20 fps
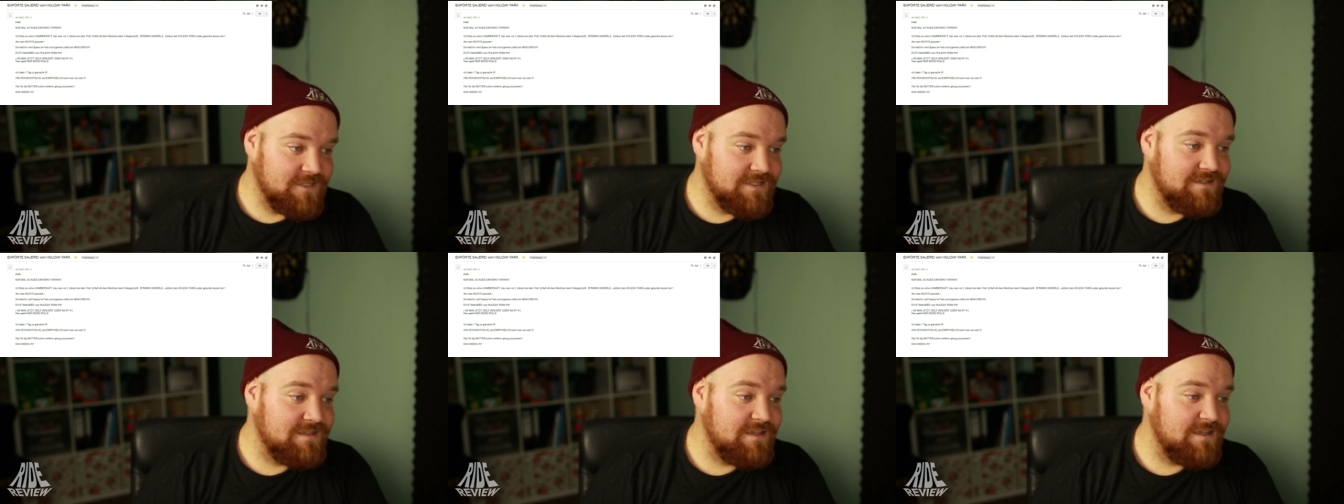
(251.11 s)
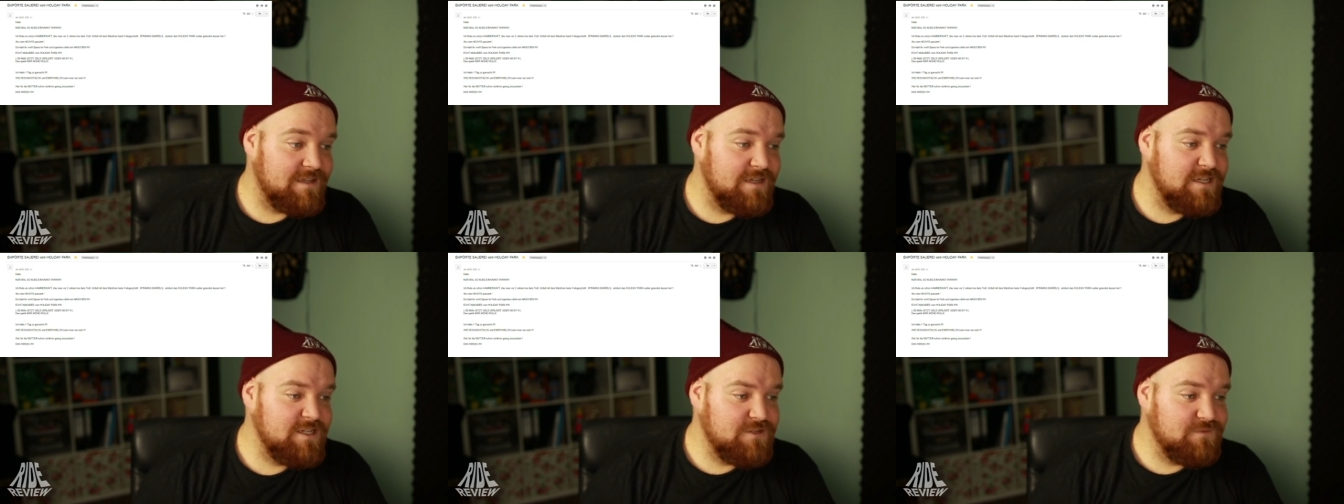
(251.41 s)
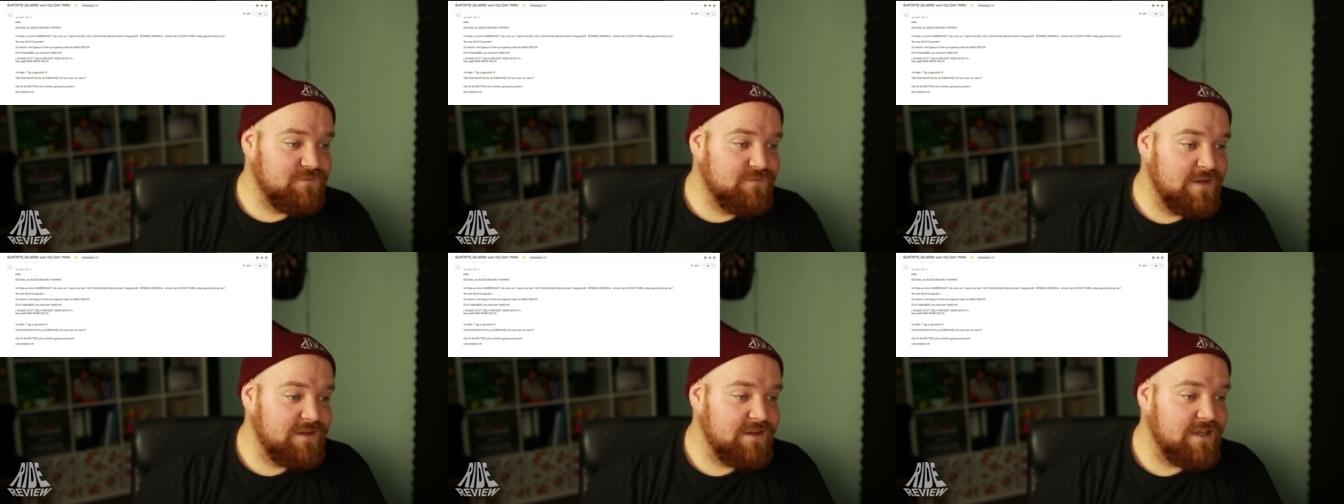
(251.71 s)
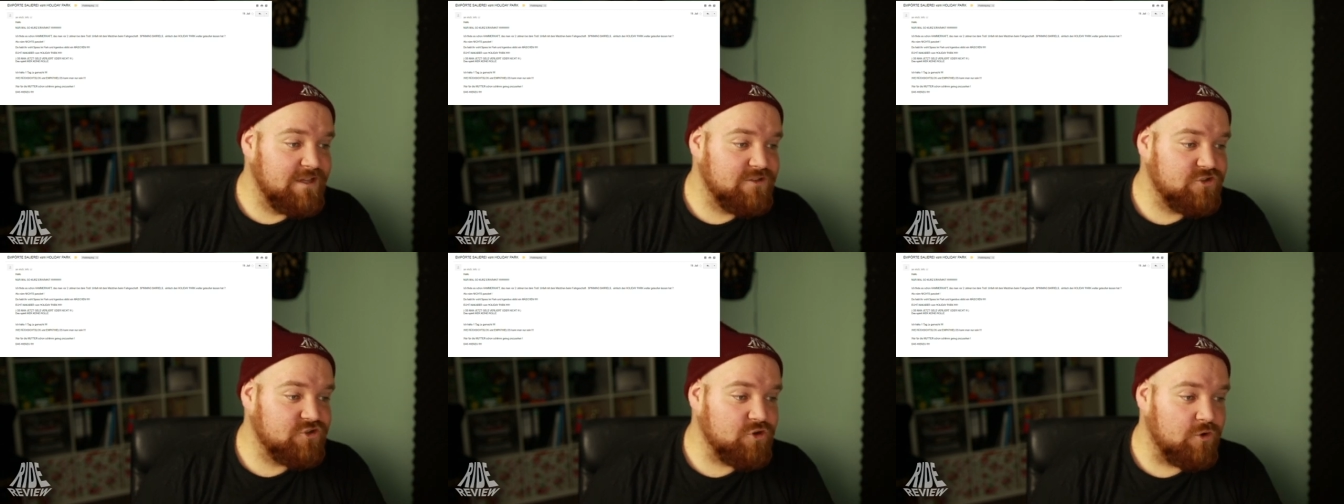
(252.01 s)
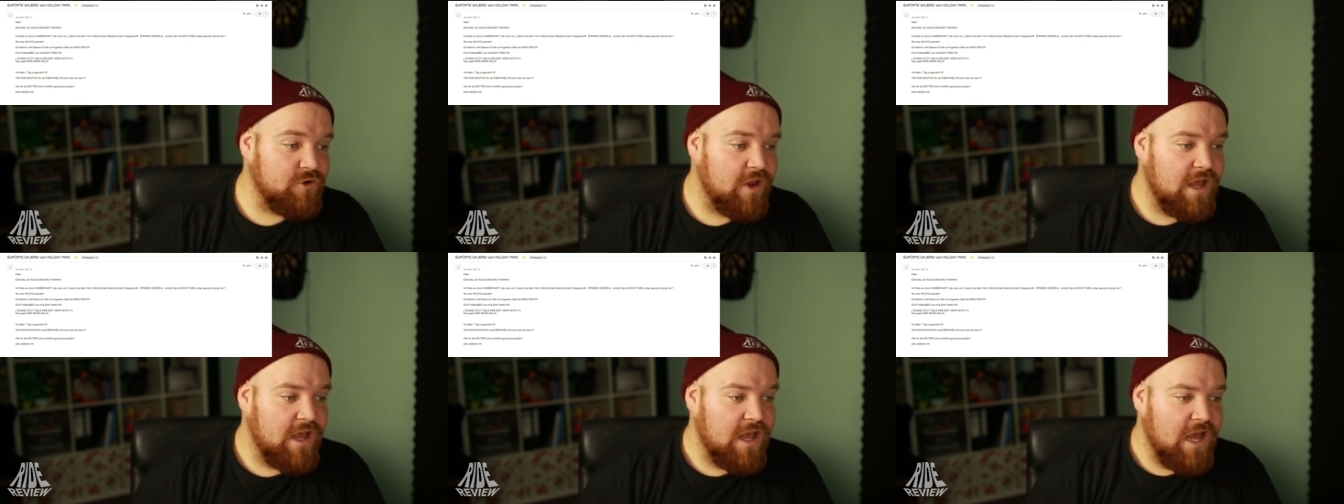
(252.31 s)
Äh, ich finde es
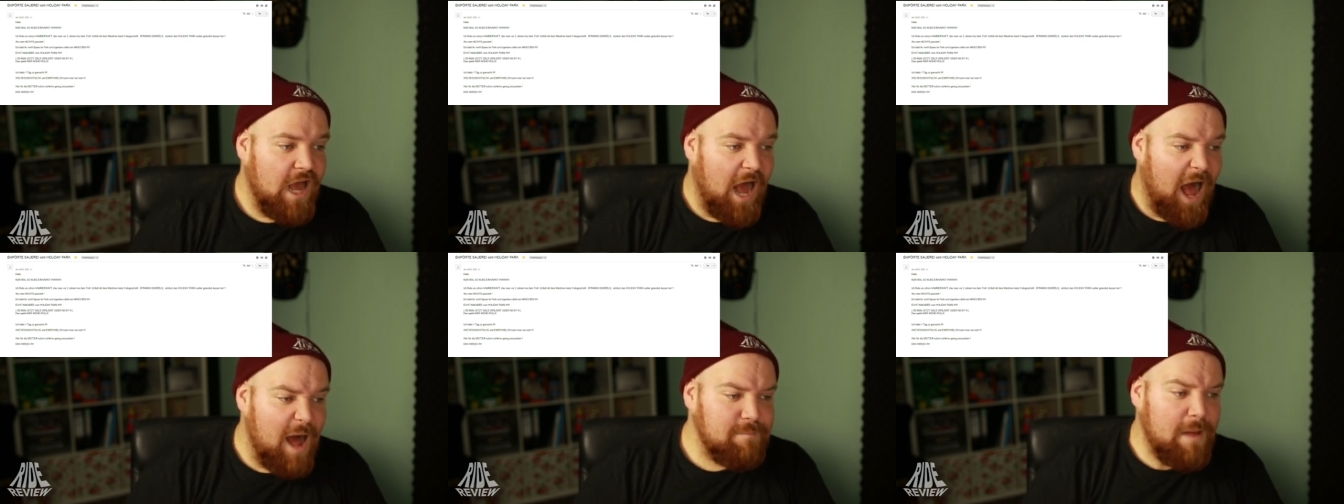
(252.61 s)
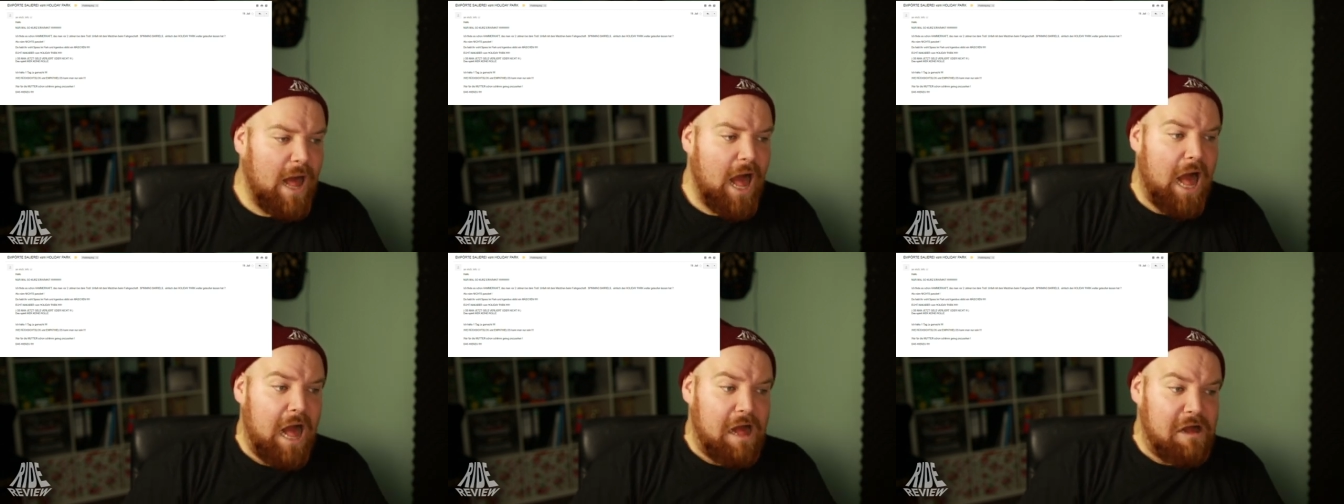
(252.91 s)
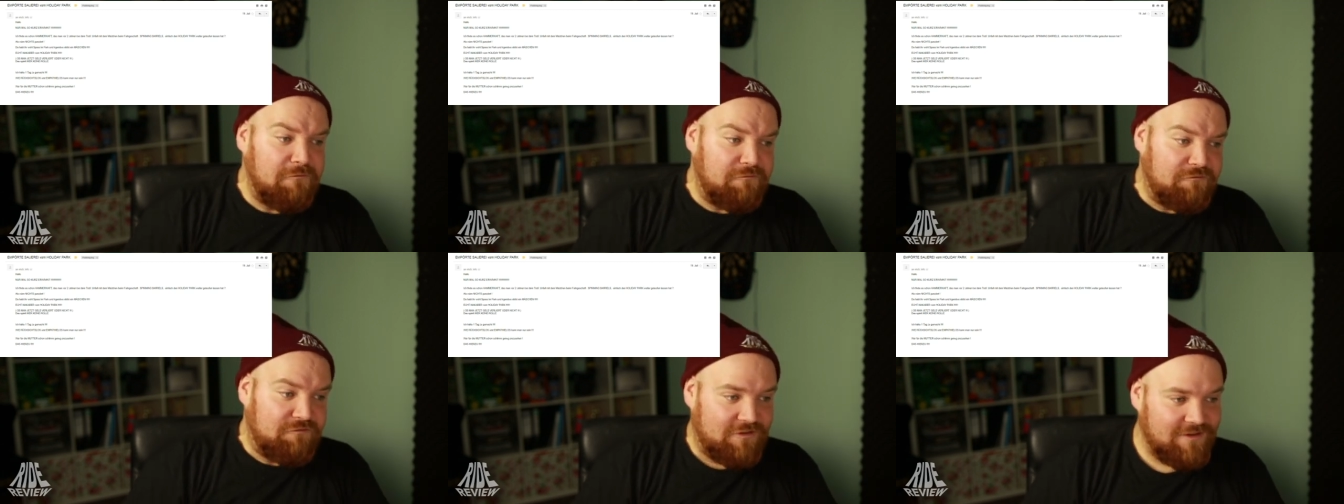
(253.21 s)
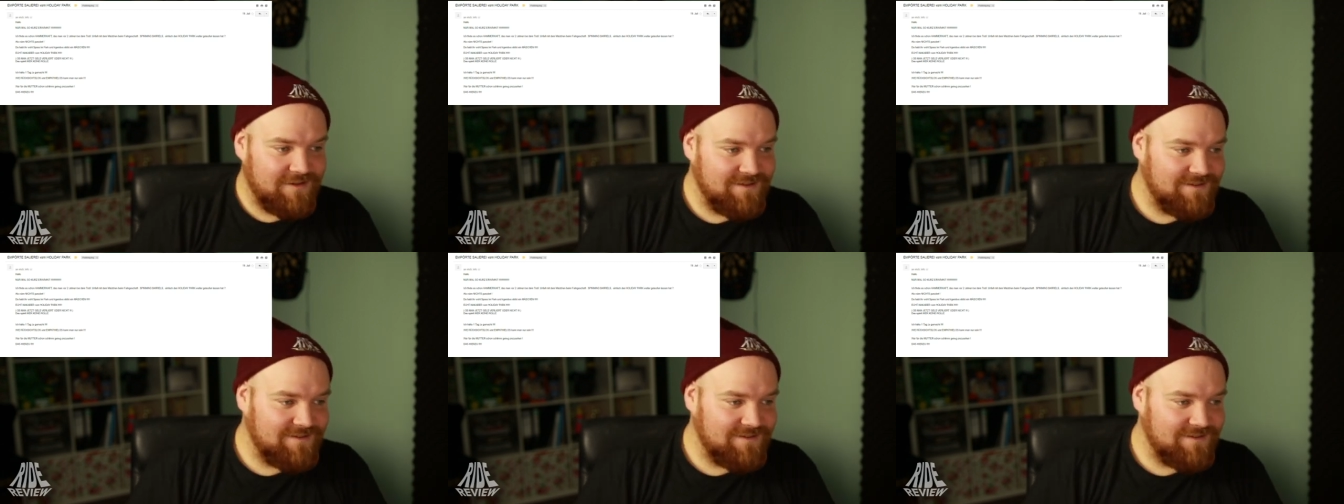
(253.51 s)
schon hammerhaft,